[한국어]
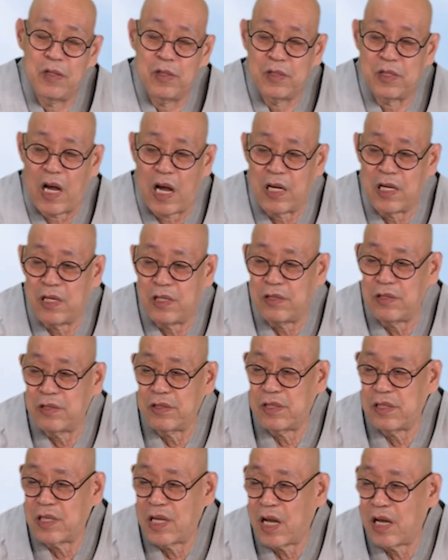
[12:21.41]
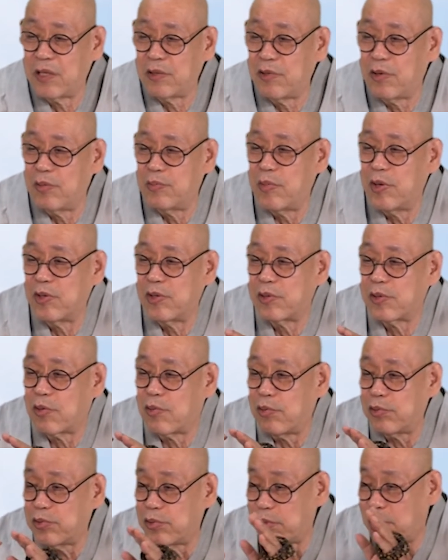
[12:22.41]
자기 정성이 아니고 뭐를
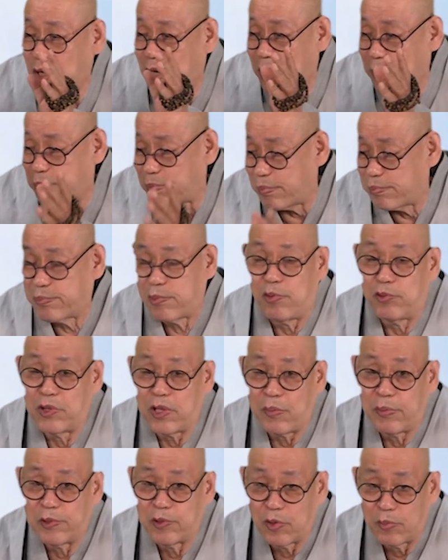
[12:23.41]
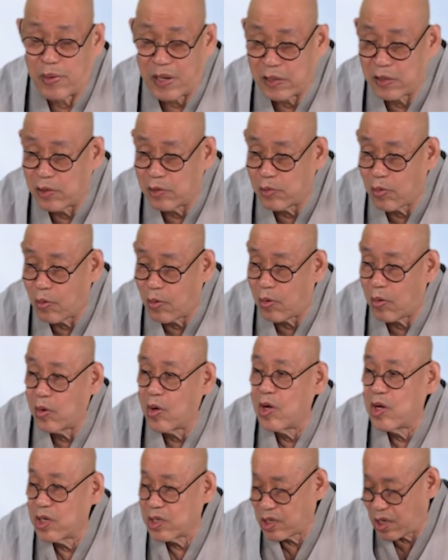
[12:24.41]
꽃도 이렇게 꽃다발도 만들고
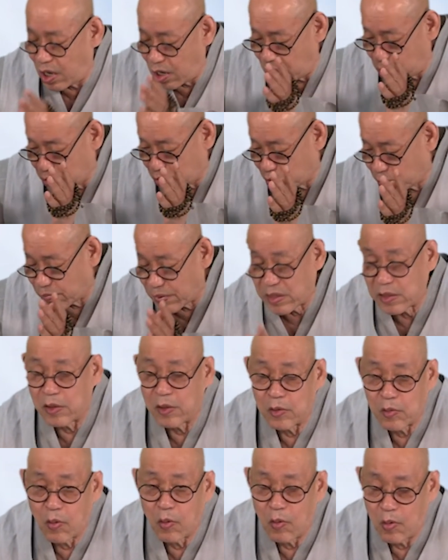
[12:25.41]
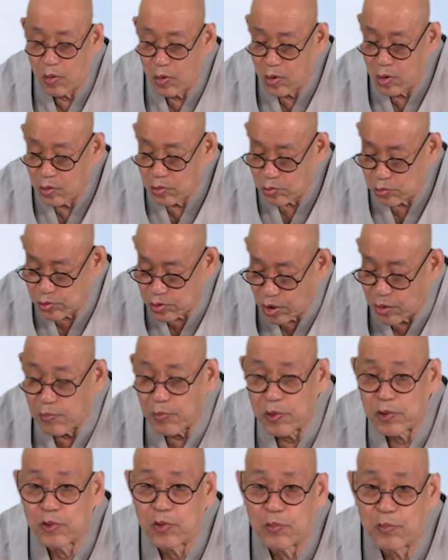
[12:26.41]
케이크도 만들고 또
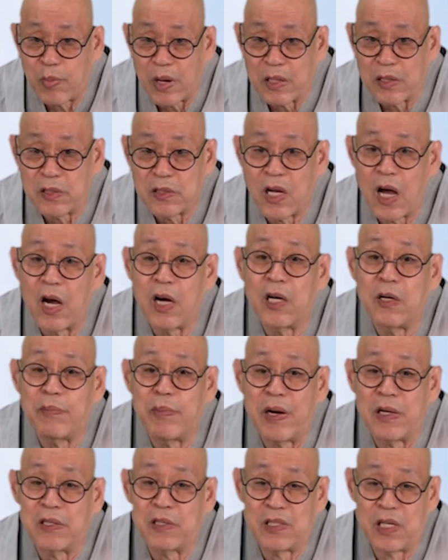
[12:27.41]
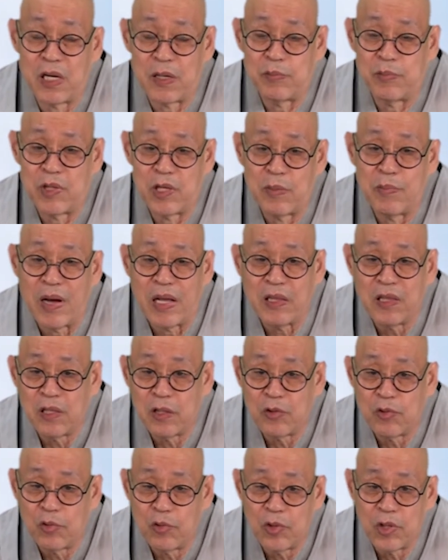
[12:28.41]
선물도 상업하는 사람들이
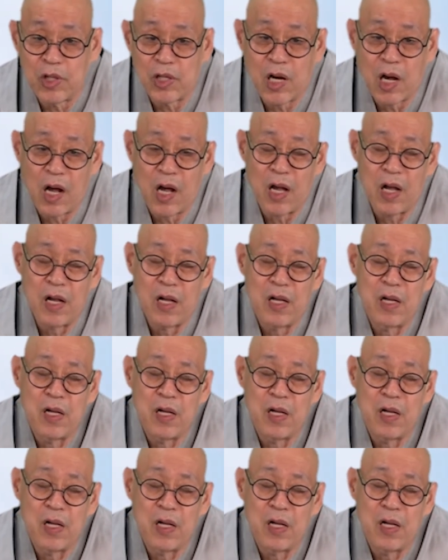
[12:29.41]
만들어 놓으니까